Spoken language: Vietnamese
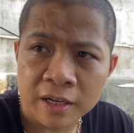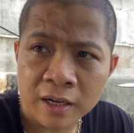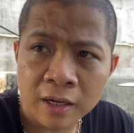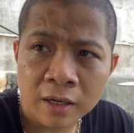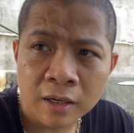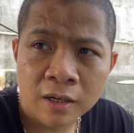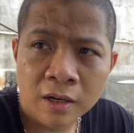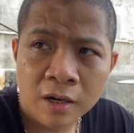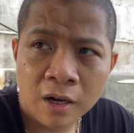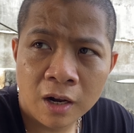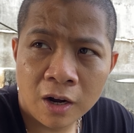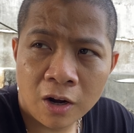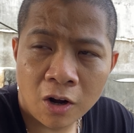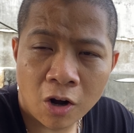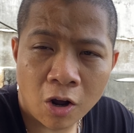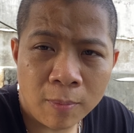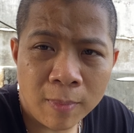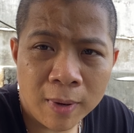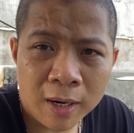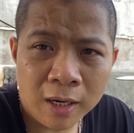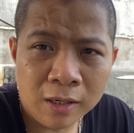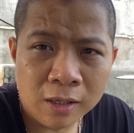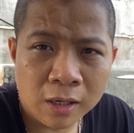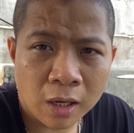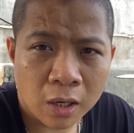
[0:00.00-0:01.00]
nhá nó
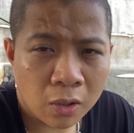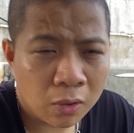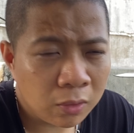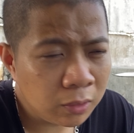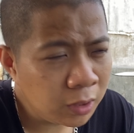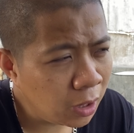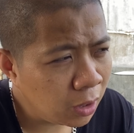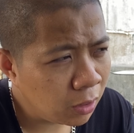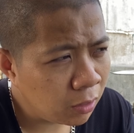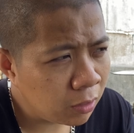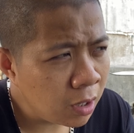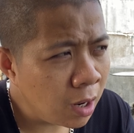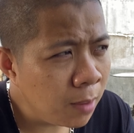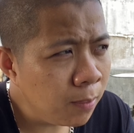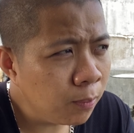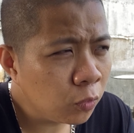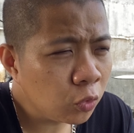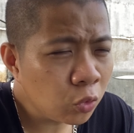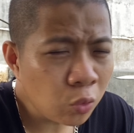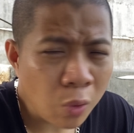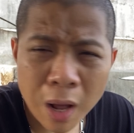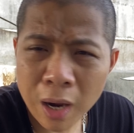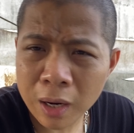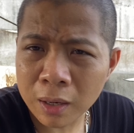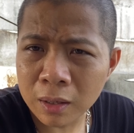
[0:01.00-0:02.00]
mất lửa nó có thể nó đâm
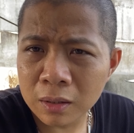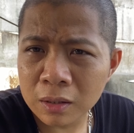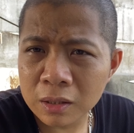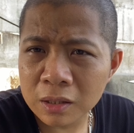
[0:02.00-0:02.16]
toắc